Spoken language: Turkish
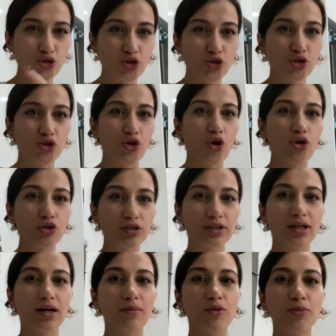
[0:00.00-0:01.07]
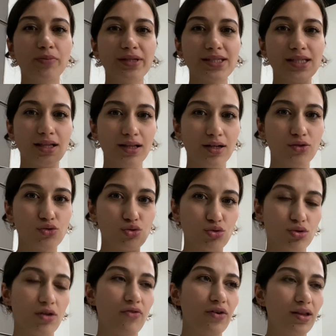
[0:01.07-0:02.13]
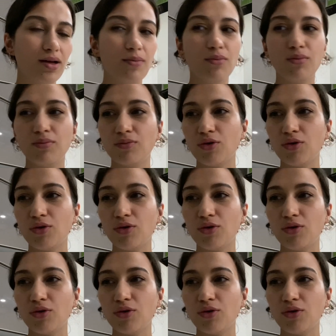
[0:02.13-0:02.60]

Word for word: Çünkü orada böyle pizzaların üstüne falan